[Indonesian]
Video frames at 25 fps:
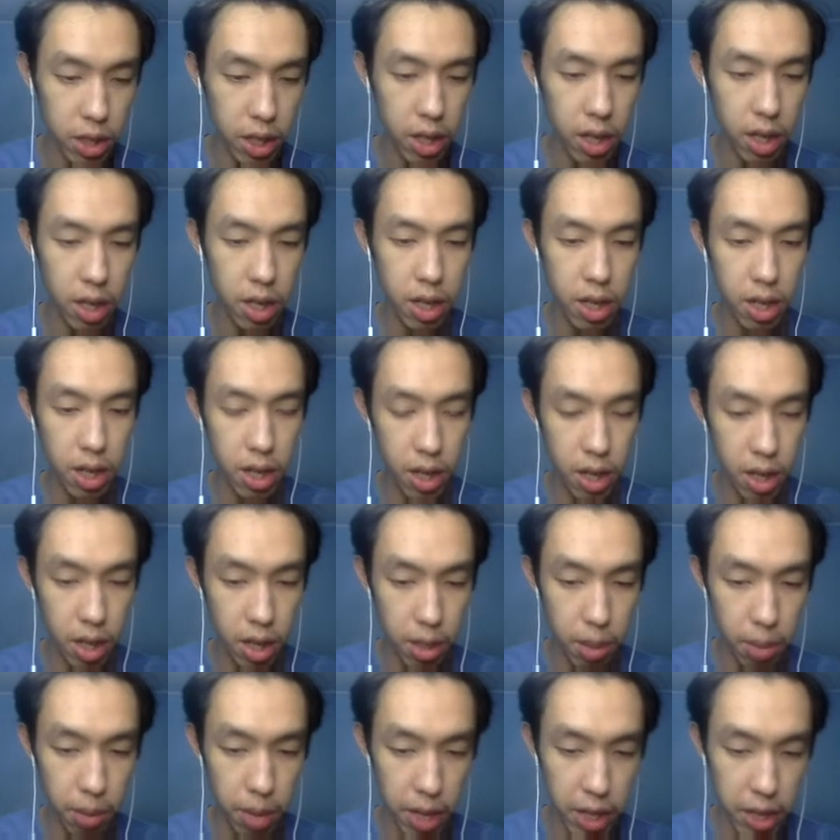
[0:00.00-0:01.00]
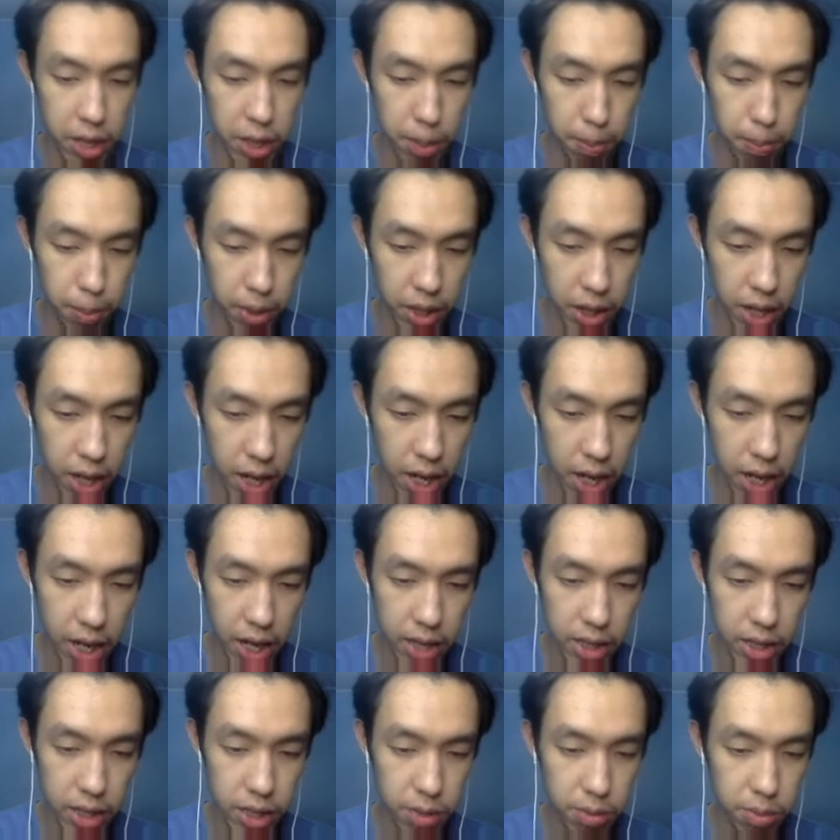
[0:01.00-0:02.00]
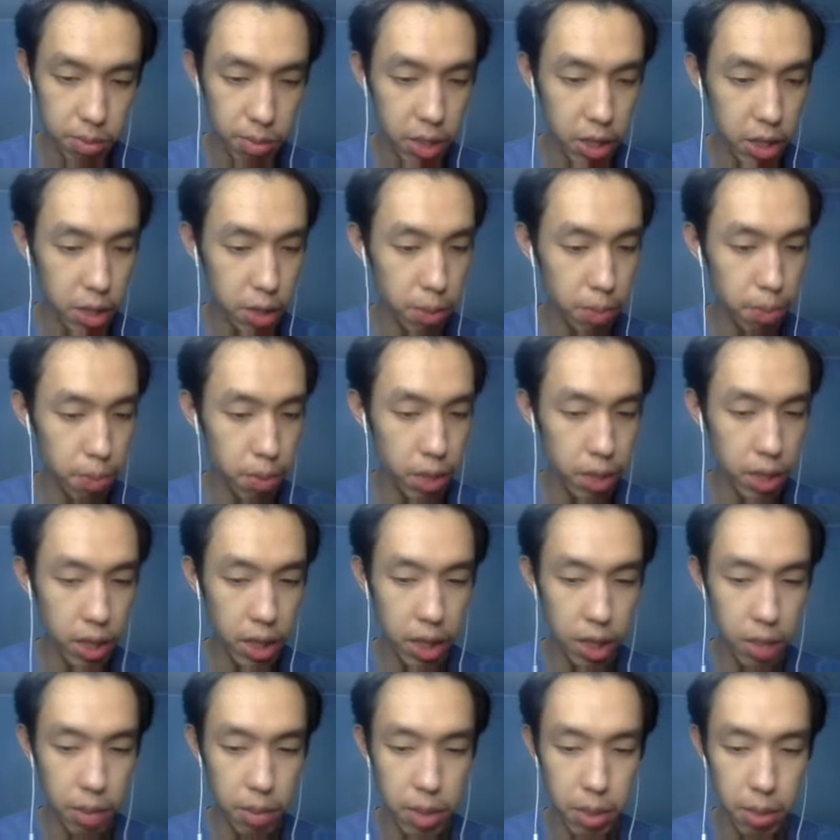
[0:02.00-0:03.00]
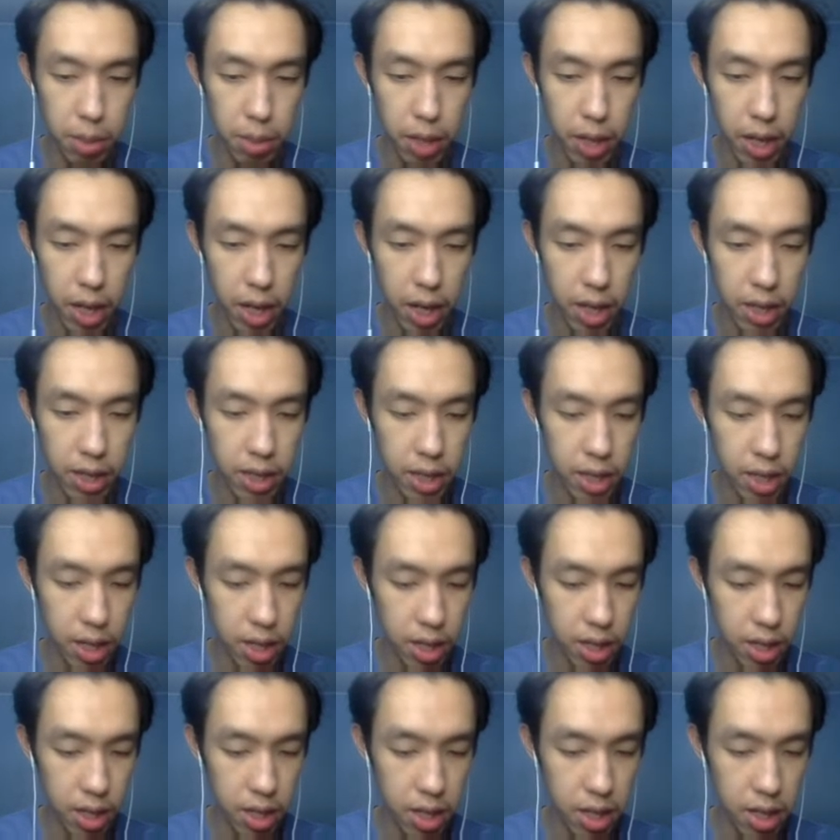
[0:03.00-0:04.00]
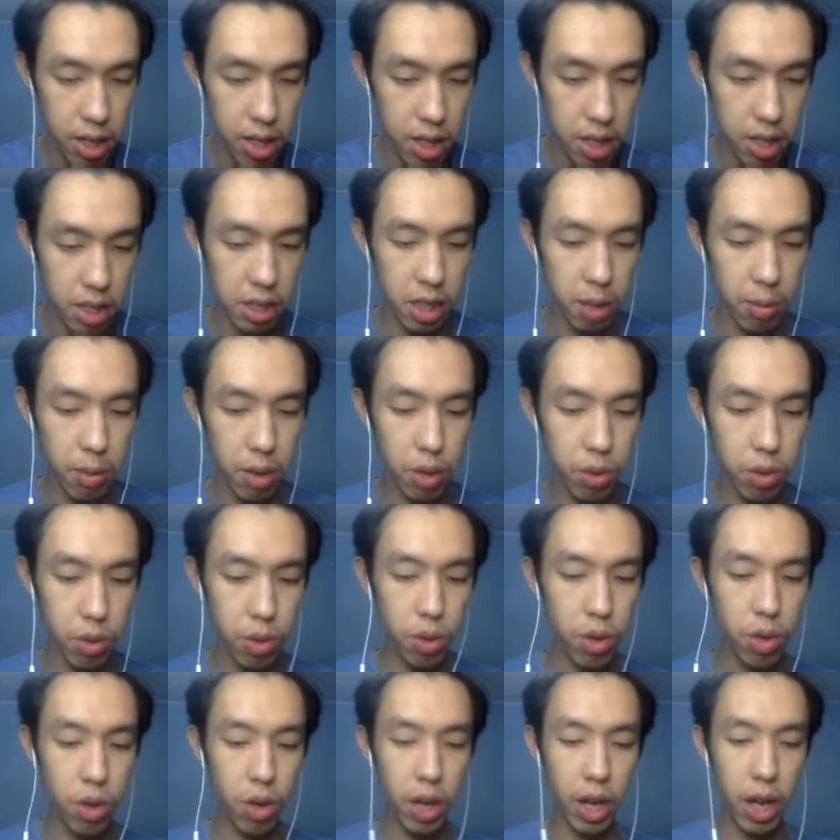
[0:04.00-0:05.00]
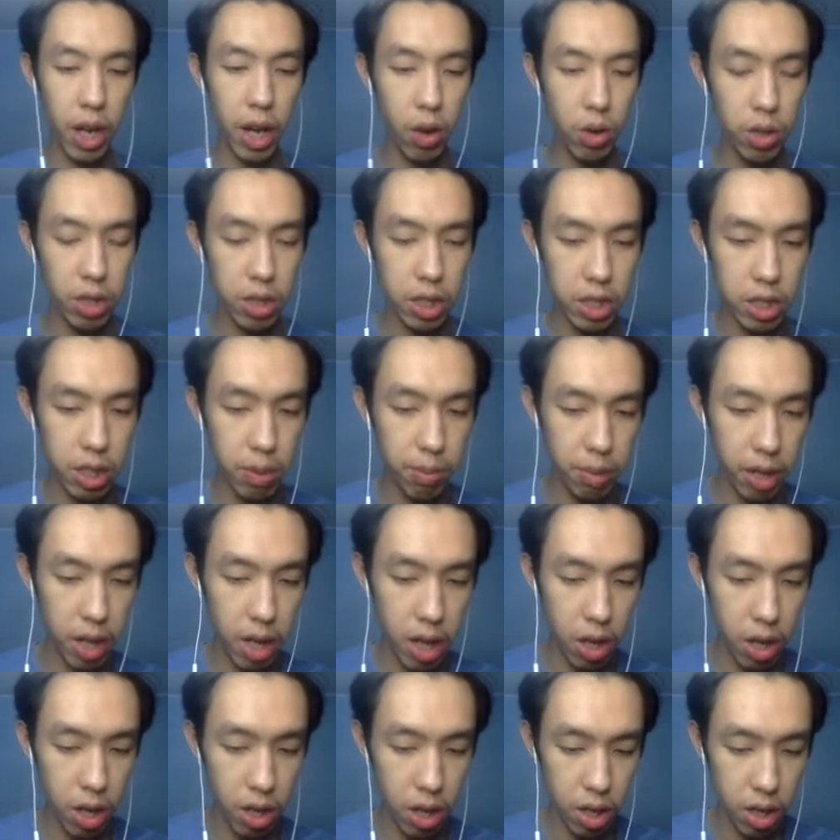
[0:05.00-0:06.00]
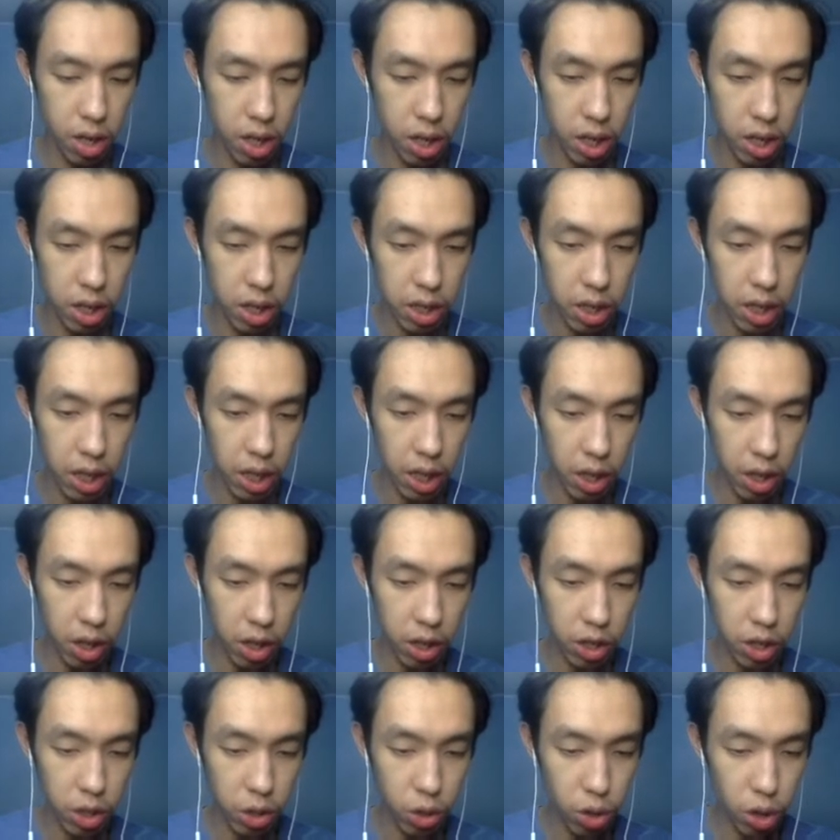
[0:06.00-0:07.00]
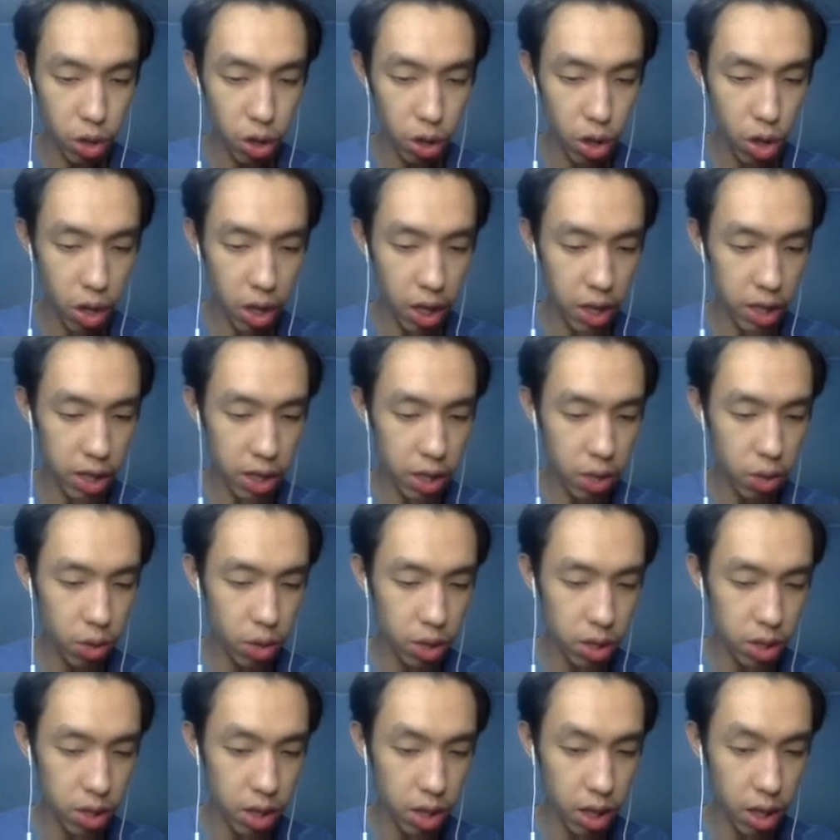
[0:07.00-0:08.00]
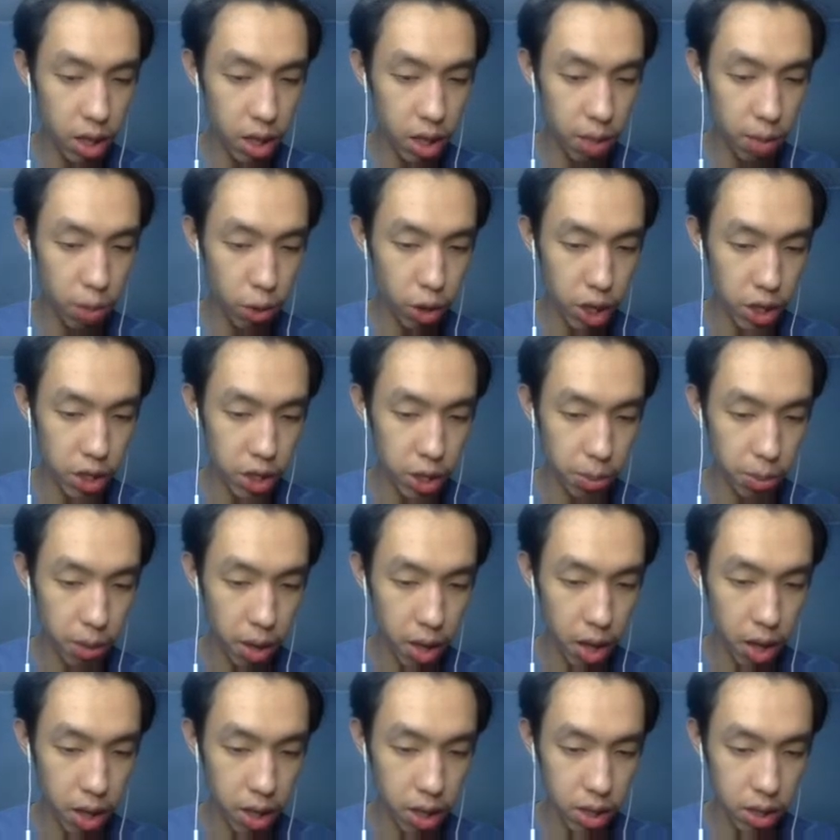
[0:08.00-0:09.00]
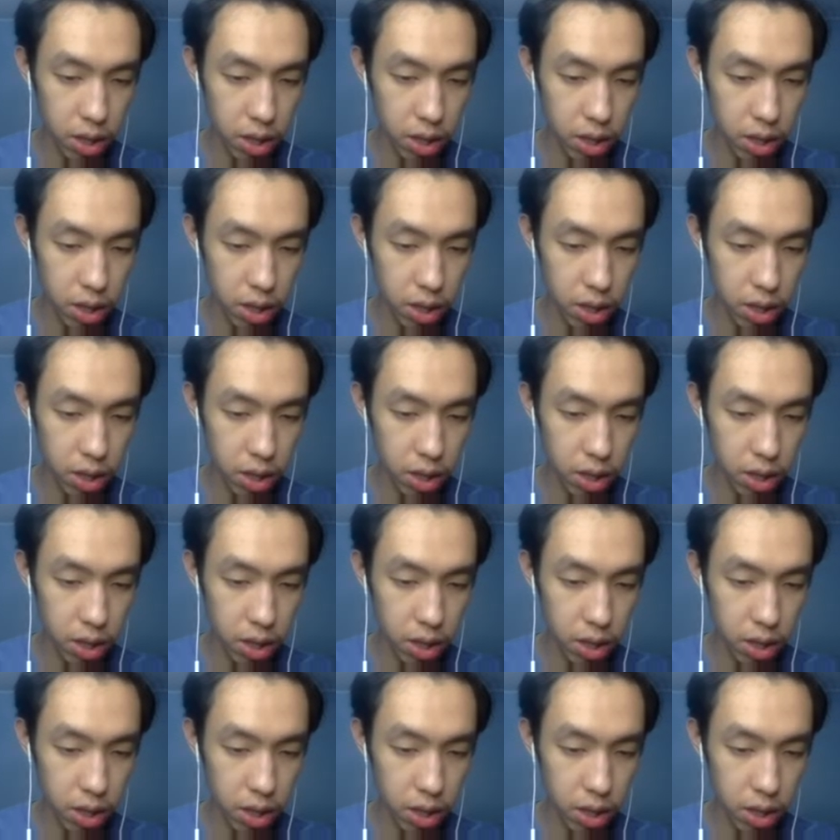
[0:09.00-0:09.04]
ya. Biar cepet guys, biar cepet kita bisa menang guys ya. Sabar dulu. Oke, ekosistemnya di Rusia itu nol guys aduh astaga ya ampun kasian banget